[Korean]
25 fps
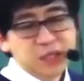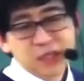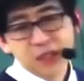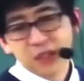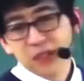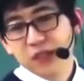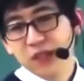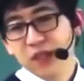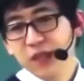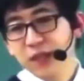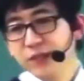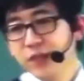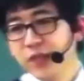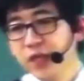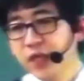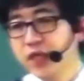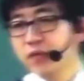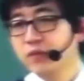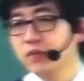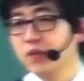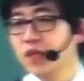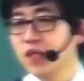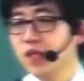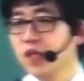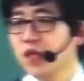그 다음
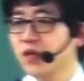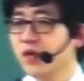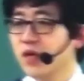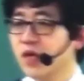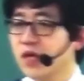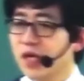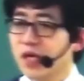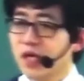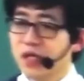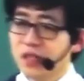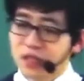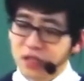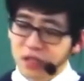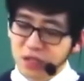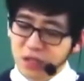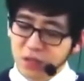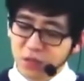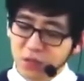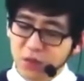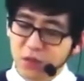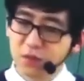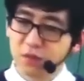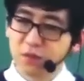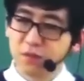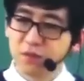대립된 이해관계가 하시게
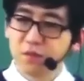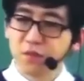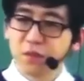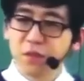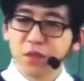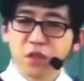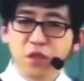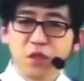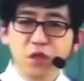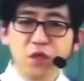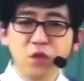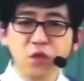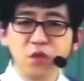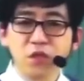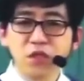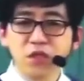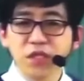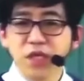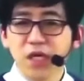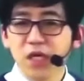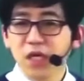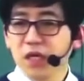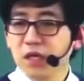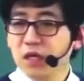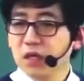되면
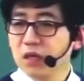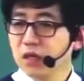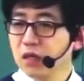경원자,